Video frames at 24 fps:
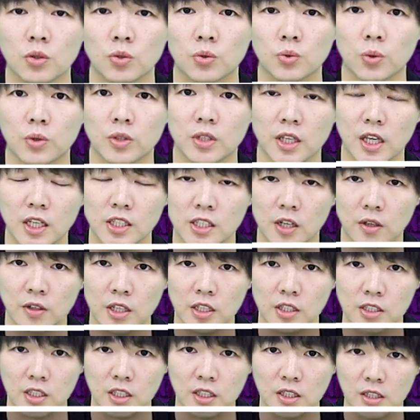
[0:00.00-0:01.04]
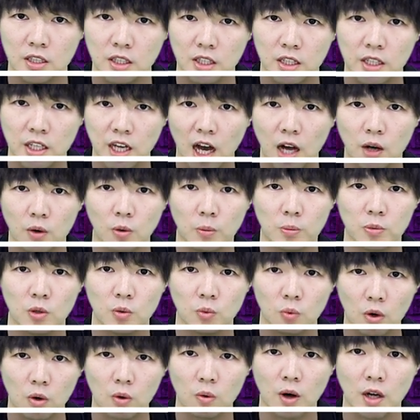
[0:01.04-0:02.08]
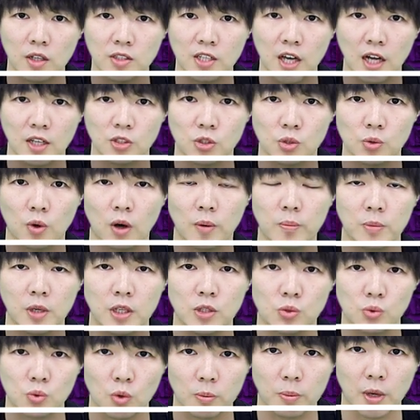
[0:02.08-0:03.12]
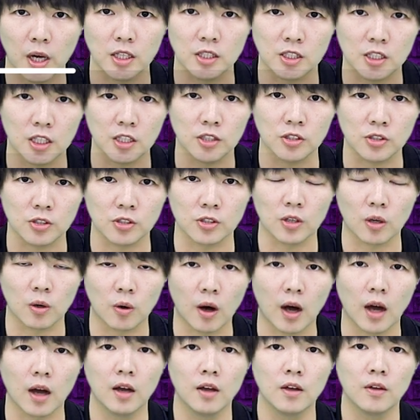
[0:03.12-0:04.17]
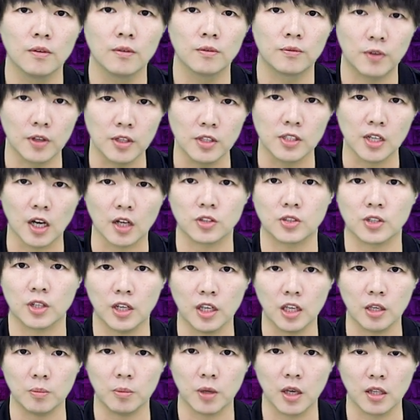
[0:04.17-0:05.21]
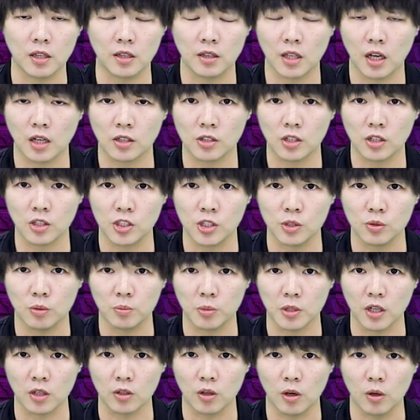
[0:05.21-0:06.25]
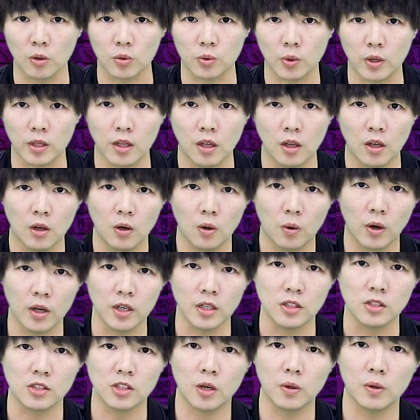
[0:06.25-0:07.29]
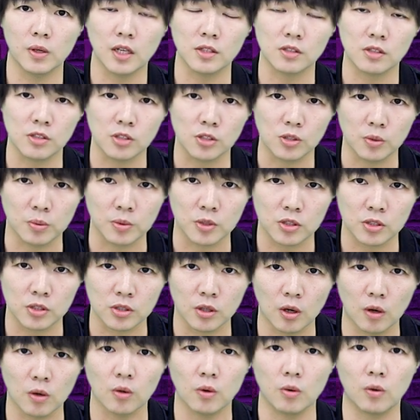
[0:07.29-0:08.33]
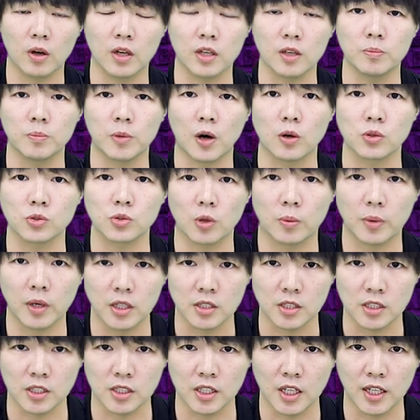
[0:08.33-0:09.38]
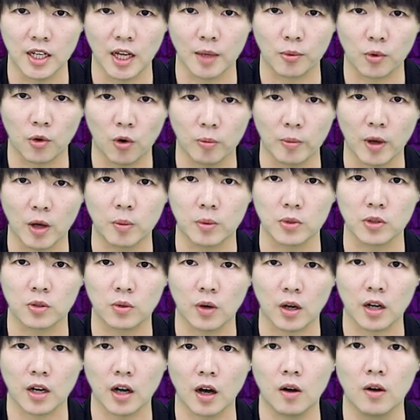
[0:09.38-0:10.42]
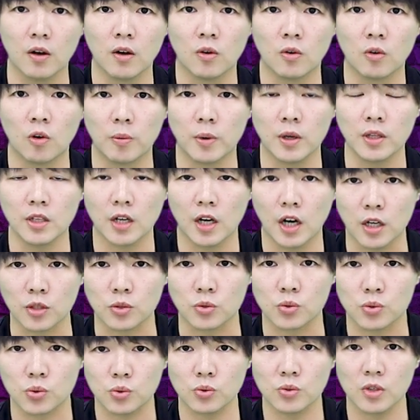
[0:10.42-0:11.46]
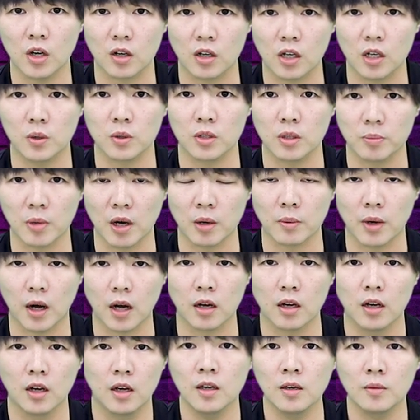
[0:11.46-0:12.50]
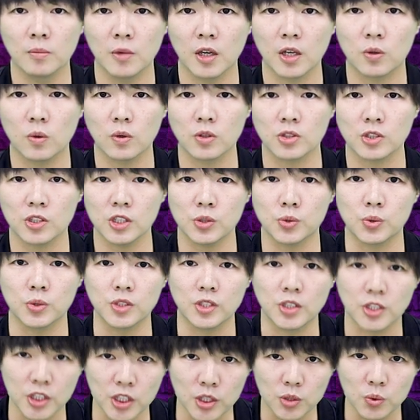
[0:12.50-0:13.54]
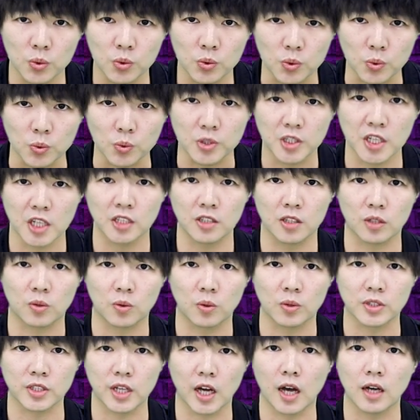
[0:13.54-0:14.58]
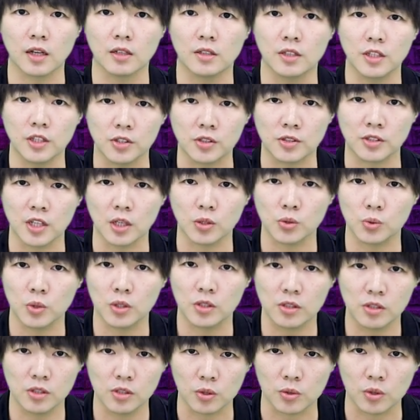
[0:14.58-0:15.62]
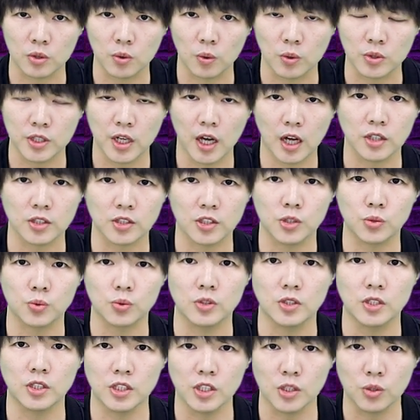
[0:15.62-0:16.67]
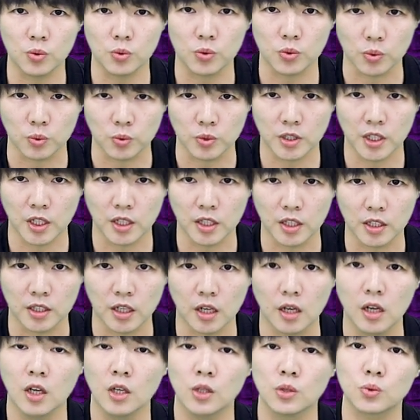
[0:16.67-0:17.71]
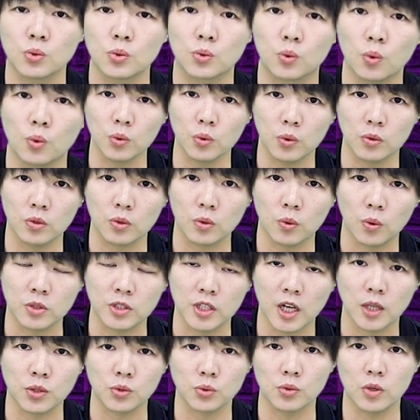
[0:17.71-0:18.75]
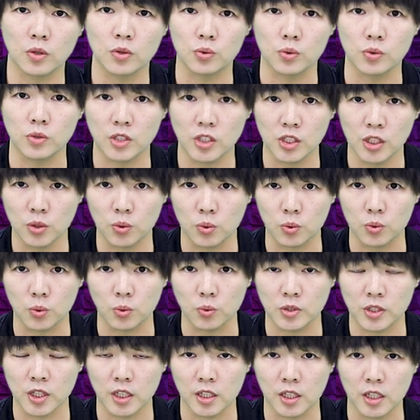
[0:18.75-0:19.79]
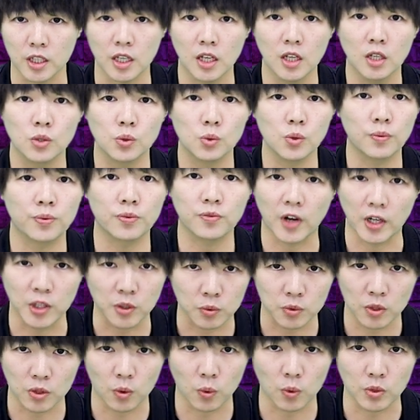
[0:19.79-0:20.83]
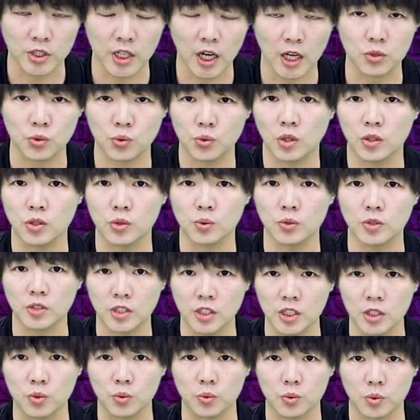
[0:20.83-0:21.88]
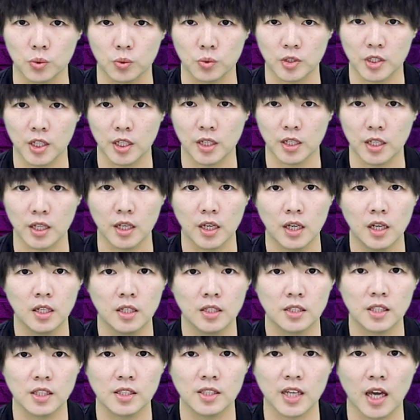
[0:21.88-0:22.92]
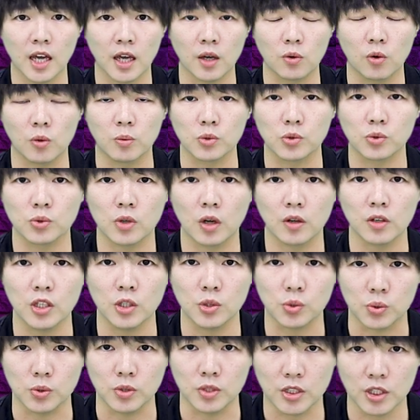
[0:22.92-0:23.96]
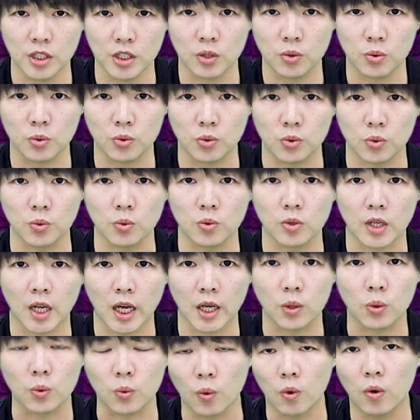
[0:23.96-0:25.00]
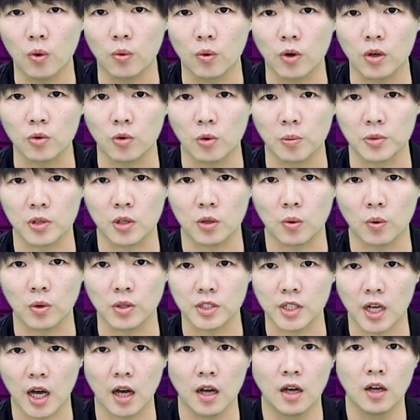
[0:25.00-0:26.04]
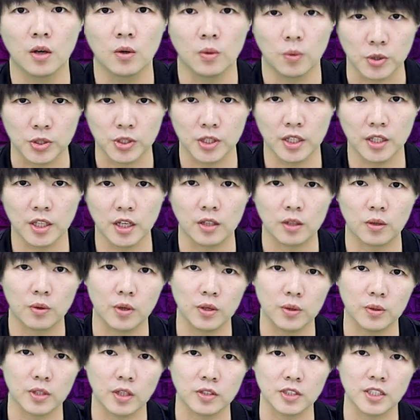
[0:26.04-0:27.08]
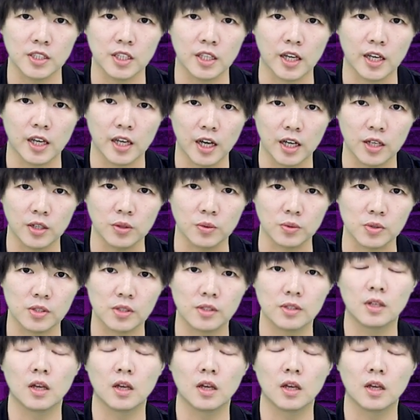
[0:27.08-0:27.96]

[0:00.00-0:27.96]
如果如果你也想一起抵抗我们的文化价值观被左派侵蚀的话，分享这个影片，当这个新闻频道的后盾。欢迎教会来支持我们的施工，欢迎保守派的企业来购买我们的广告，我们很需要各位的帮忙。美国是一群基督徒建立的国家，历史上最自由的国家是一群基督徒建立的，最元的国家需要一群基督徒建立，最繁荣的国家需要一群基督徒建立。现在我们需要一群基督徒来夺回我们的国家。我是伊藤，欢迎回到今天的 AI News。